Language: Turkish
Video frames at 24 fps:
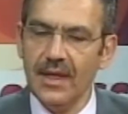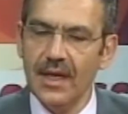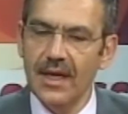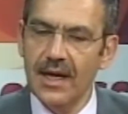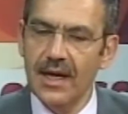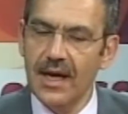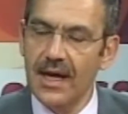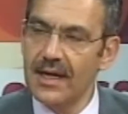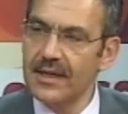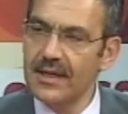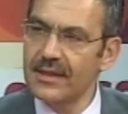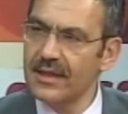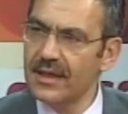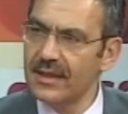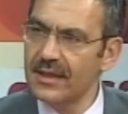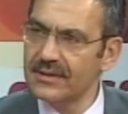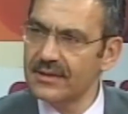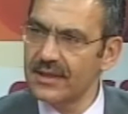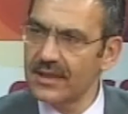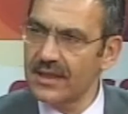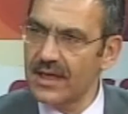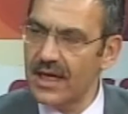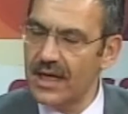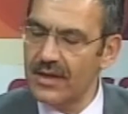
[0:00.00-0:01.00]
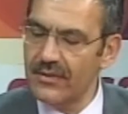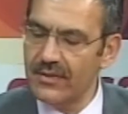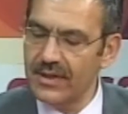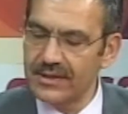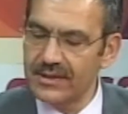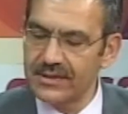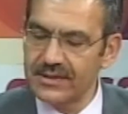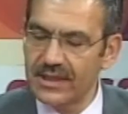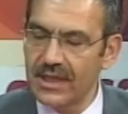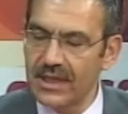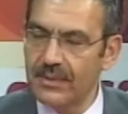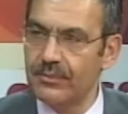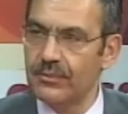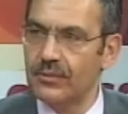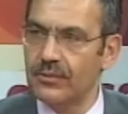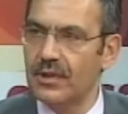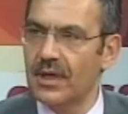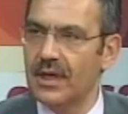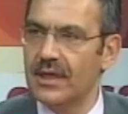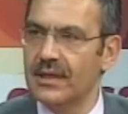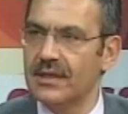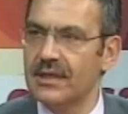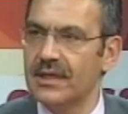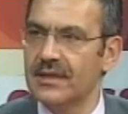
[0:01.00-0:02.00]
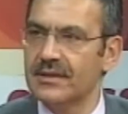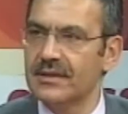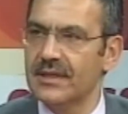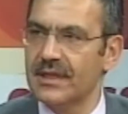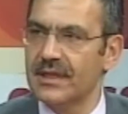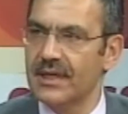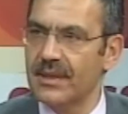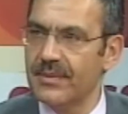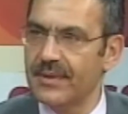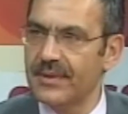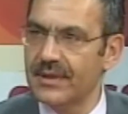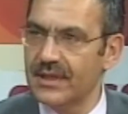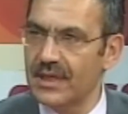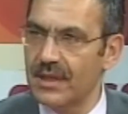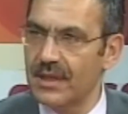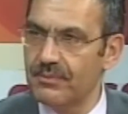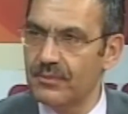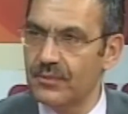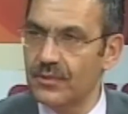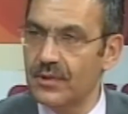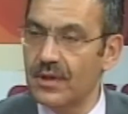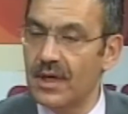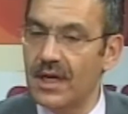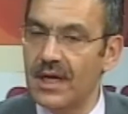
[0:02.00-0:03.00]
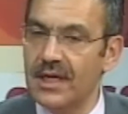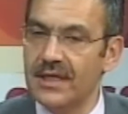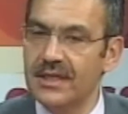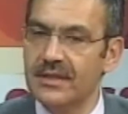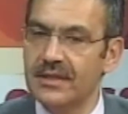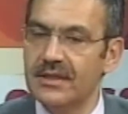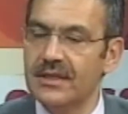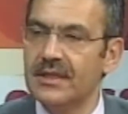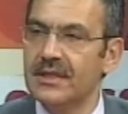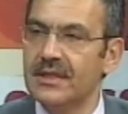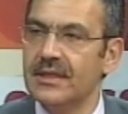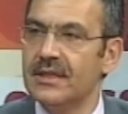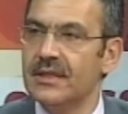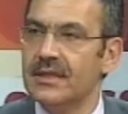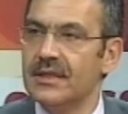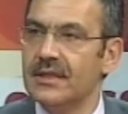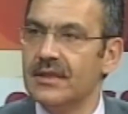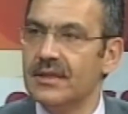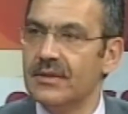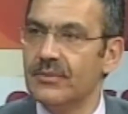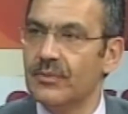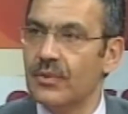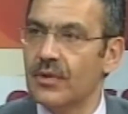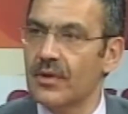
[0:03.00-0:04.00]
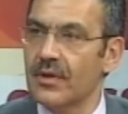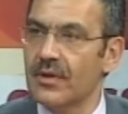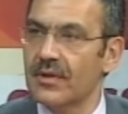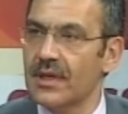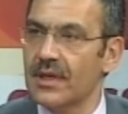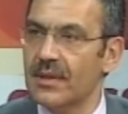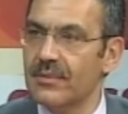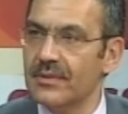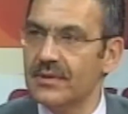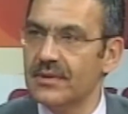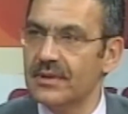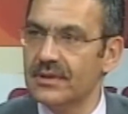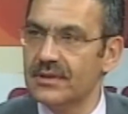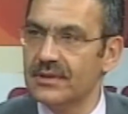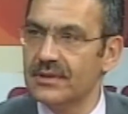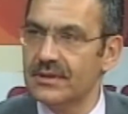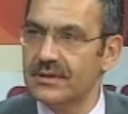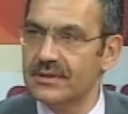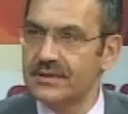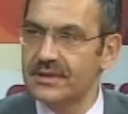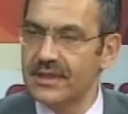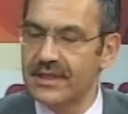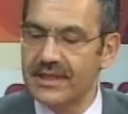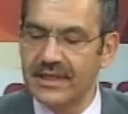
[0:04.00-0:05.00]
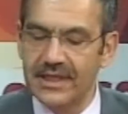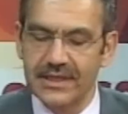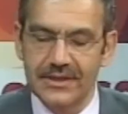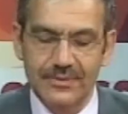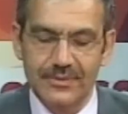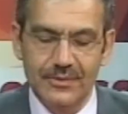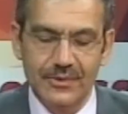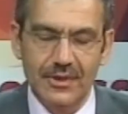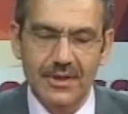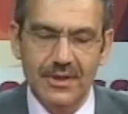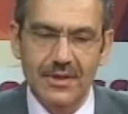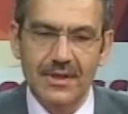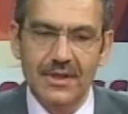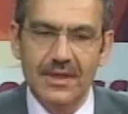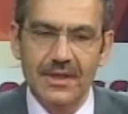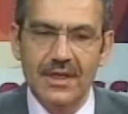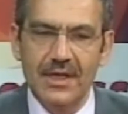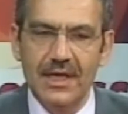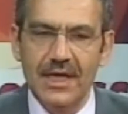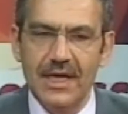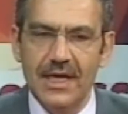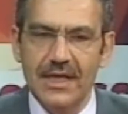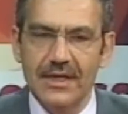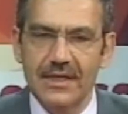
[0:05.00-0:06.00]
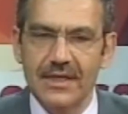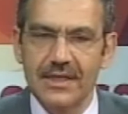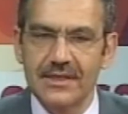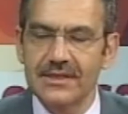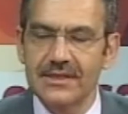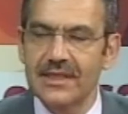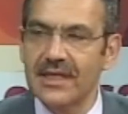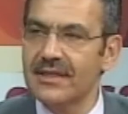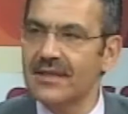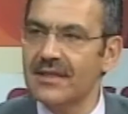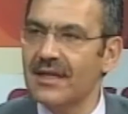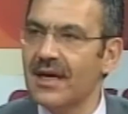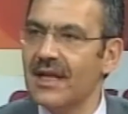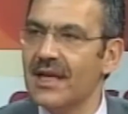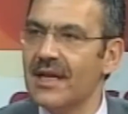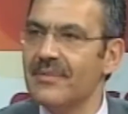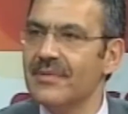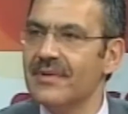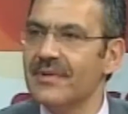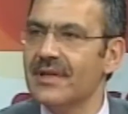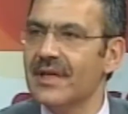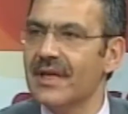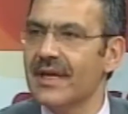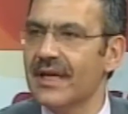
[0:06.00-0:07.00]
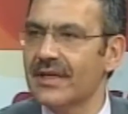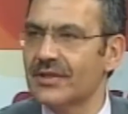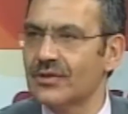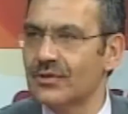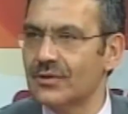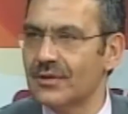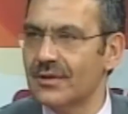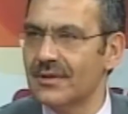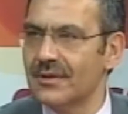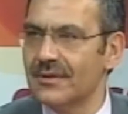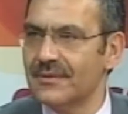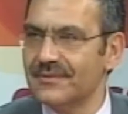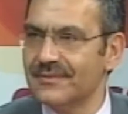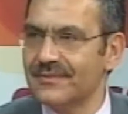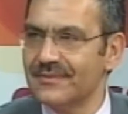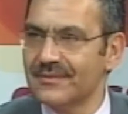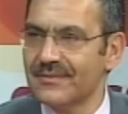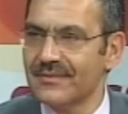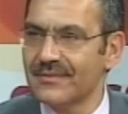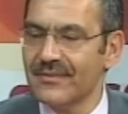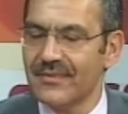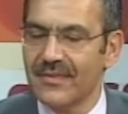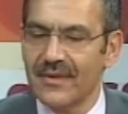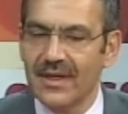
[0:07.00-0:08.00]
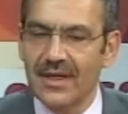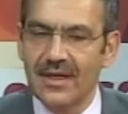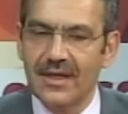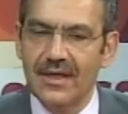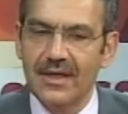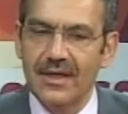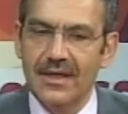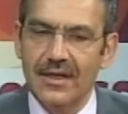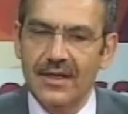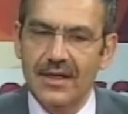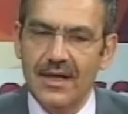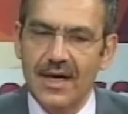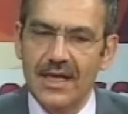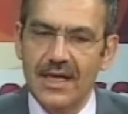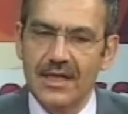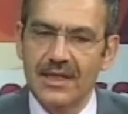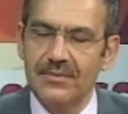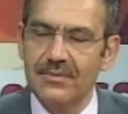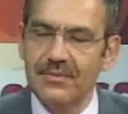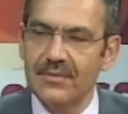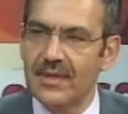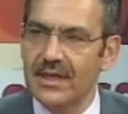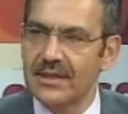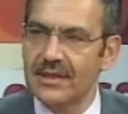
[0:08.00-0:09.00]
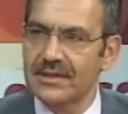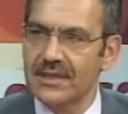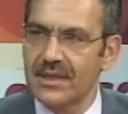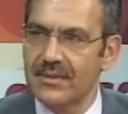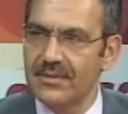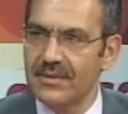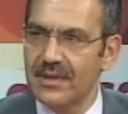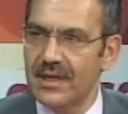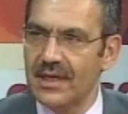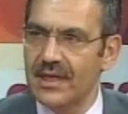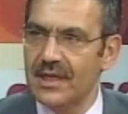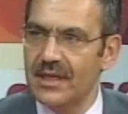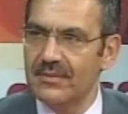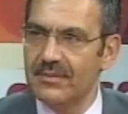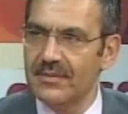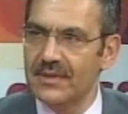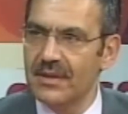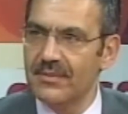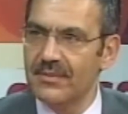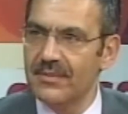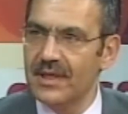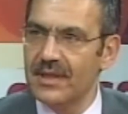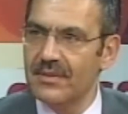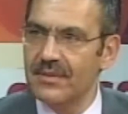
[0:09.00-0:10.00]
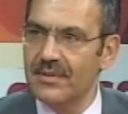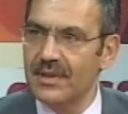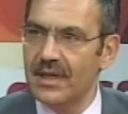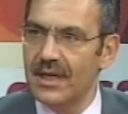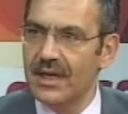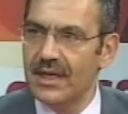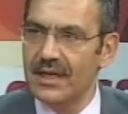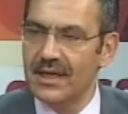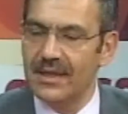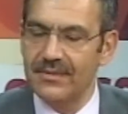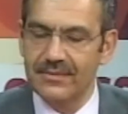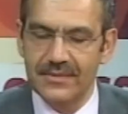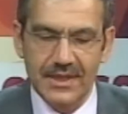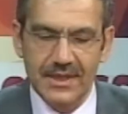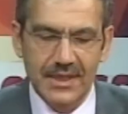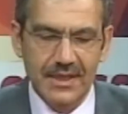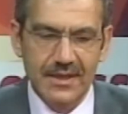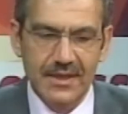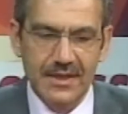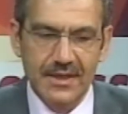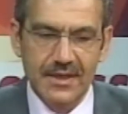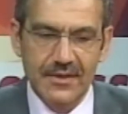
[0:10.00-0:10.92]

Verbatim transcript: Aynı anda kahvaltı yapmıyor, aynı anda yemek yapmıyor, aynı programı seyretmiyor. Herkes kendi aleminde yaşıyor. Hı hı. hanım başka bir alemde, bey bir alemde.